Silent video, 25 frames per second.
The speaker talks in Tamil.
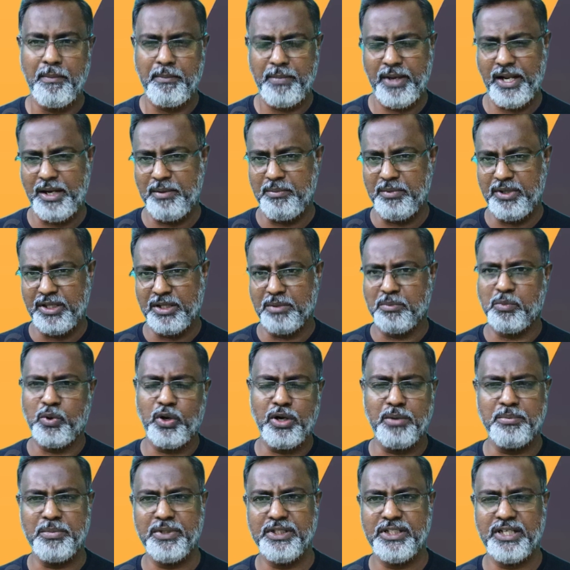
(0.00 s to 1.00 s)
மேலும் இந்த
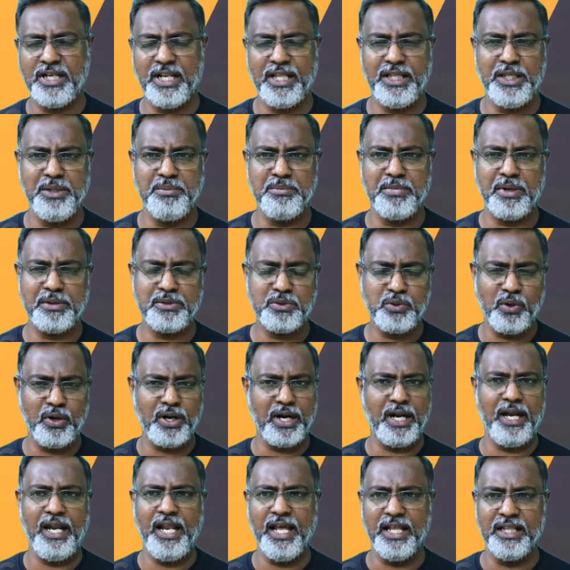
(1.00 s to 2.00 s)
முகமது நதீமா
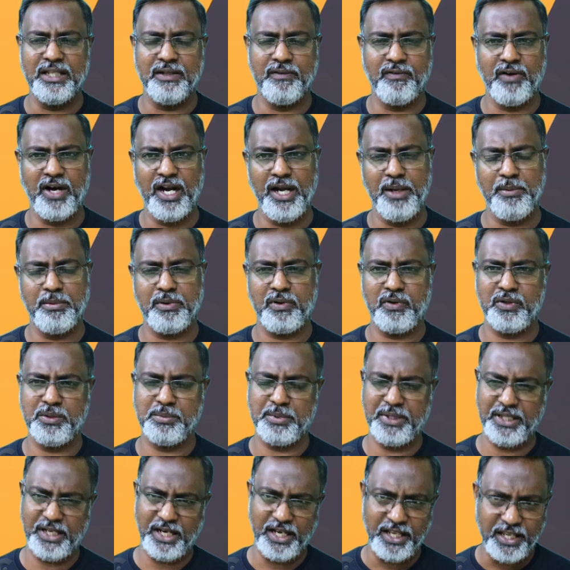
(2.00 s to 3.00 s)
சொல்கிறேன் இல்லையா அந்த வாலிபர்
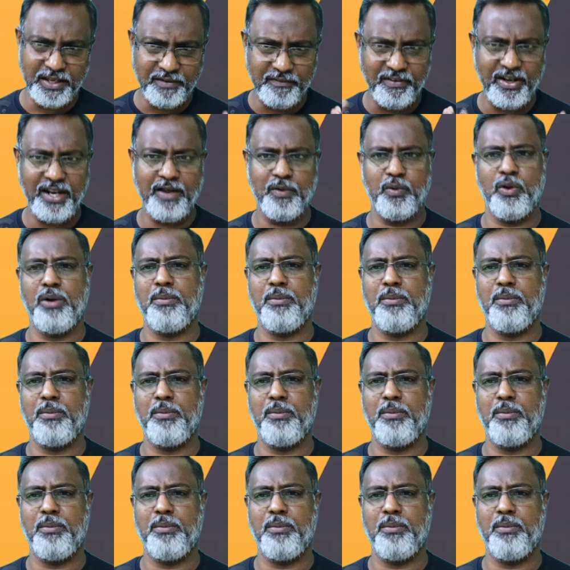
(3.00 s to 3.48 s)
வந்து பார்த்திங்கன்னா இவரே